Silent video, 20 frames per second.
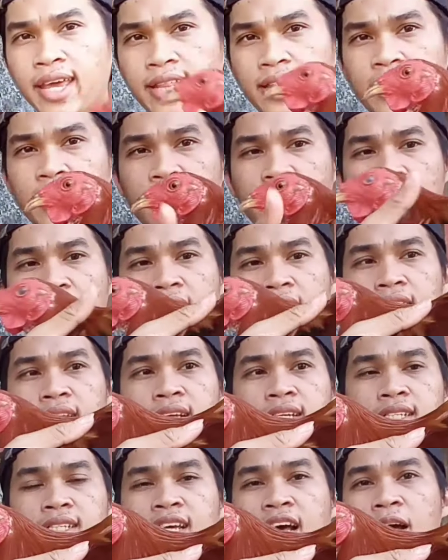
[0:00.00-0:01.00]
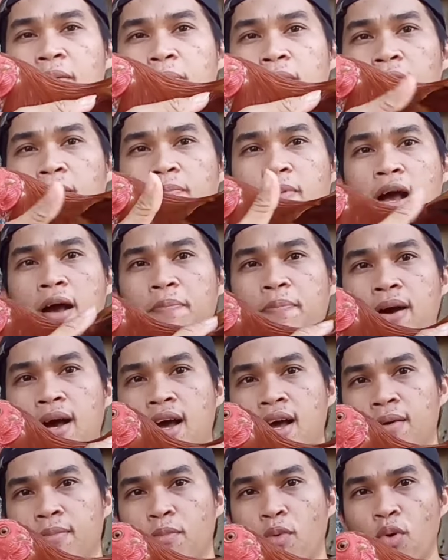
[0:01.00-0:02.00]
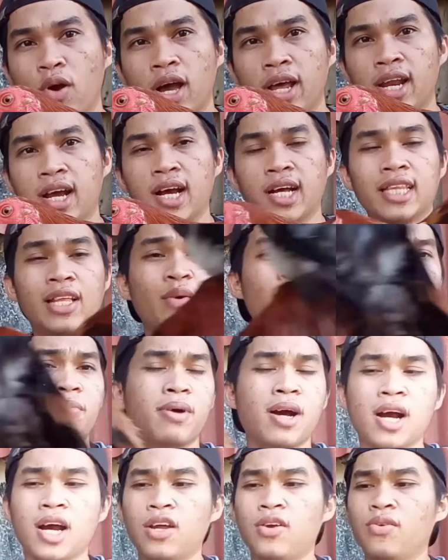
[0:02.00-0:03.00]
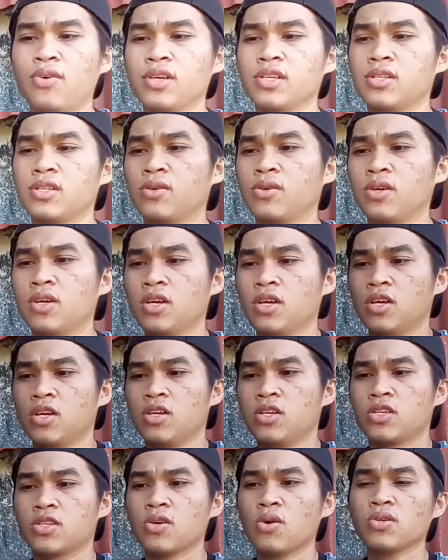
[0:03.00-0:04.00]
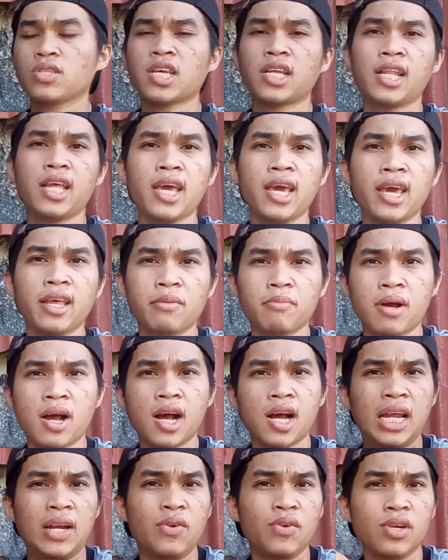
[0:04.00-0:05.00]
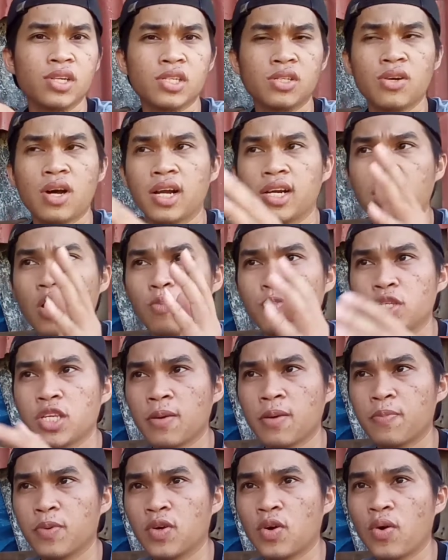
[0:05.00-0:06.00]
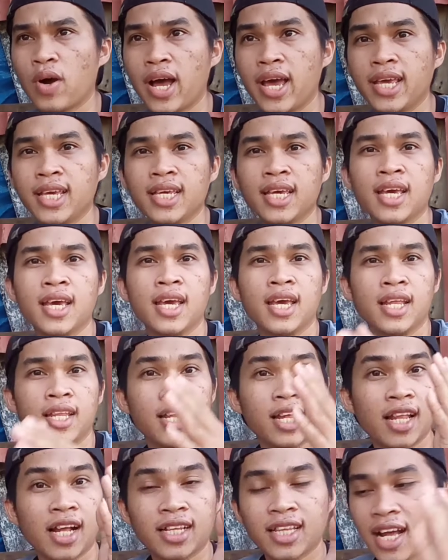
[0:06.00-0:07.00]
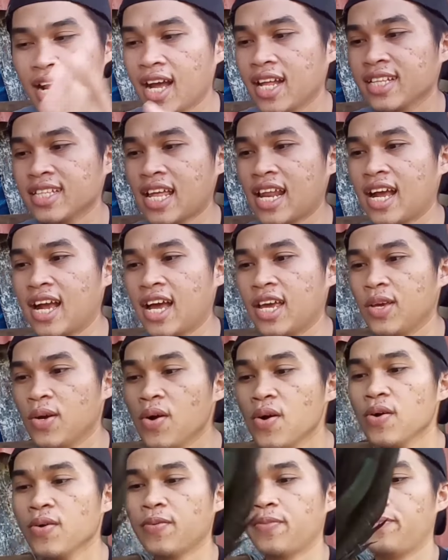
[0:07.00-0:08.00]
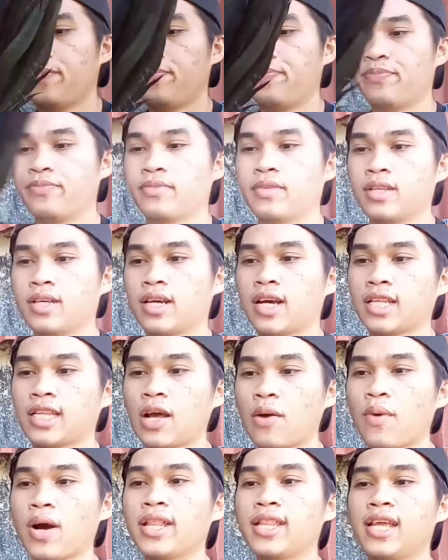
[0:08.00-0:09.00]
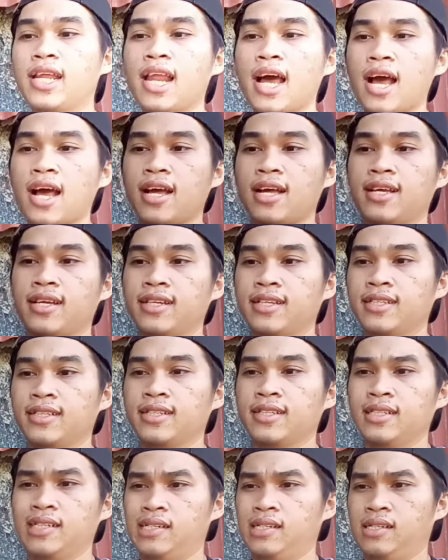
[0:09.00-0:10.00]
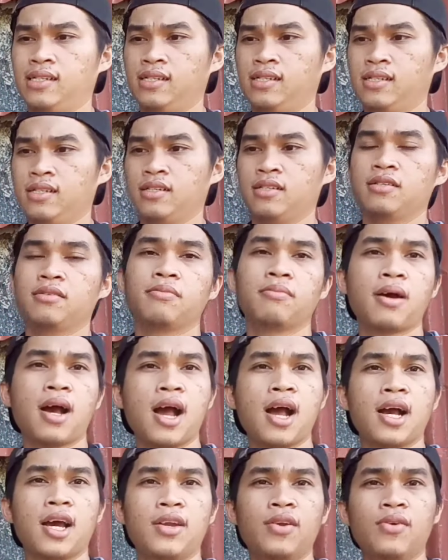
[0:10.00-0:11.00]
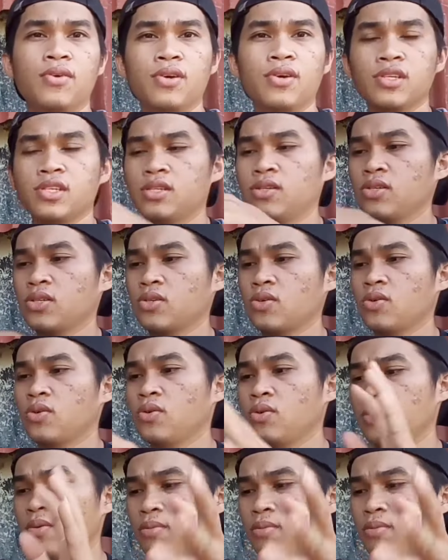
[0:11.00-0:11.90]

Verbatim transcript: 8 nila sa pagpapabuka ng katawan mga kanukis no so sa day 8 mga kanukis no ang na-observe ko ay nadagdagan talaga yung katawan nila mga kanokis no. So